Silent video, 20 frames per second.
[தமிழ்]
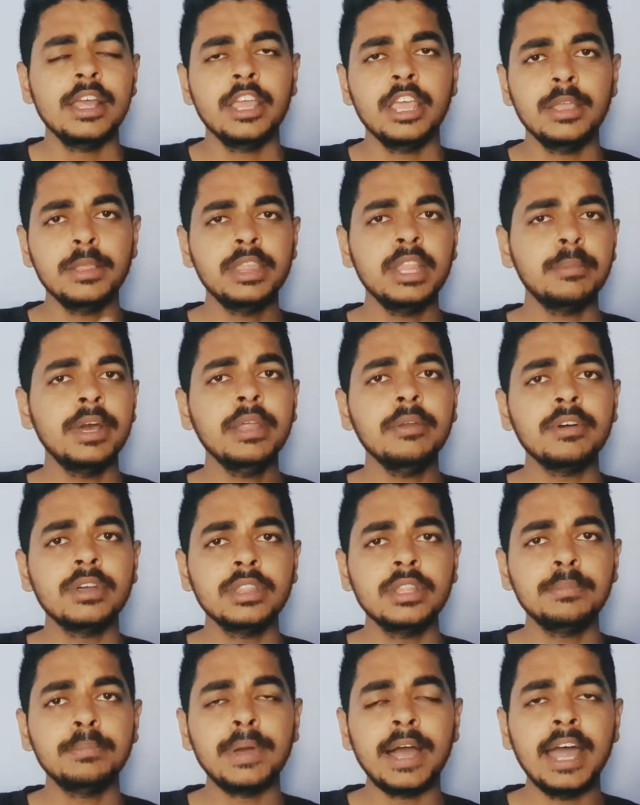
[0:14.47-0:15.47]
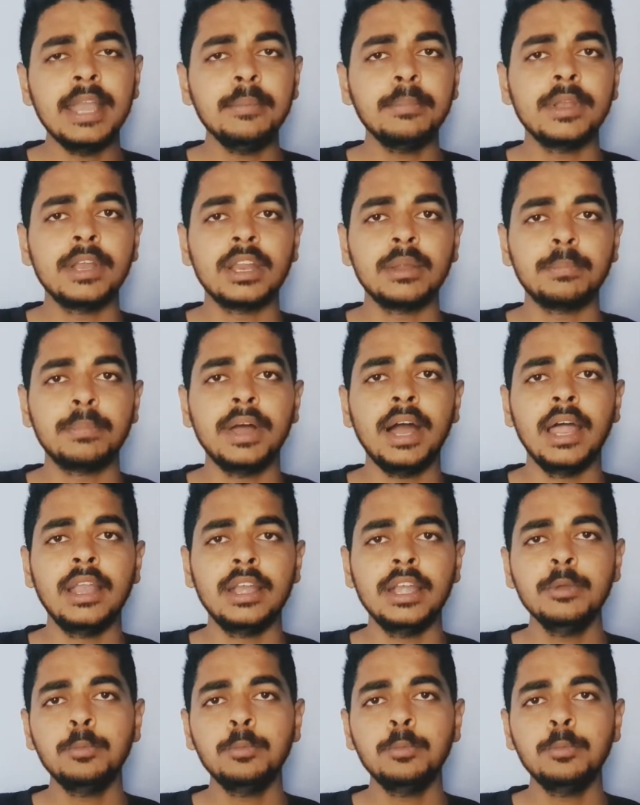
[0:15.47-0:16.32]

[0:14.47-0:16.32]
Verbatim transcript: இந்த மாதிரி வந்து பேன் பண்ணுறப்ப ஆல்ரெடி